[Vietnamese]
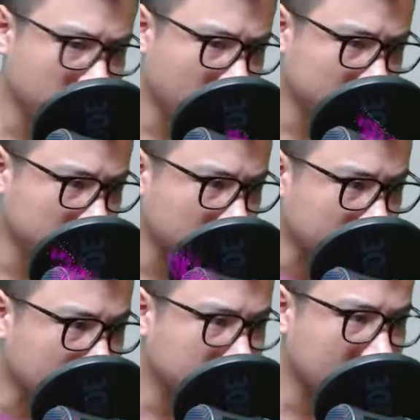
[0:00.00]
vang rền
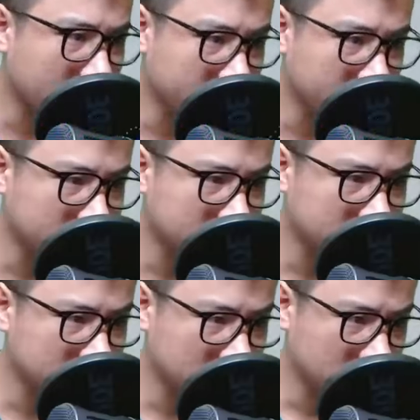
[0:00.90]
khắp đại điện.
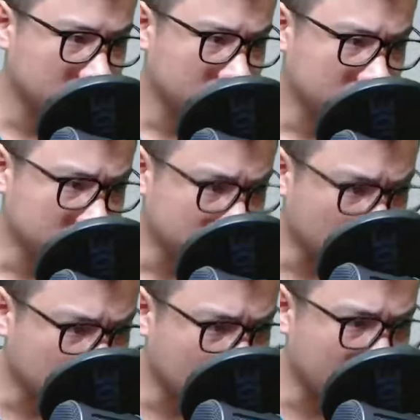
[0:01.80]

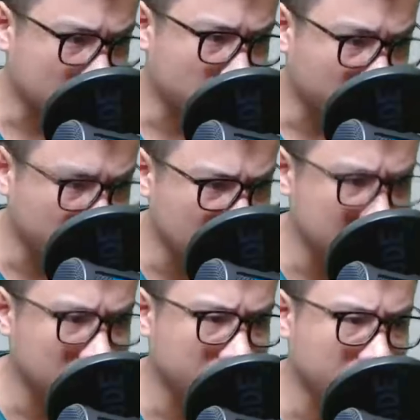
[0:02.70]
Tất cả chuẩn bị
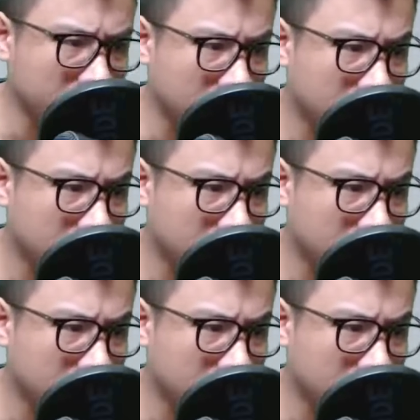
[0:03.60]
rời đi.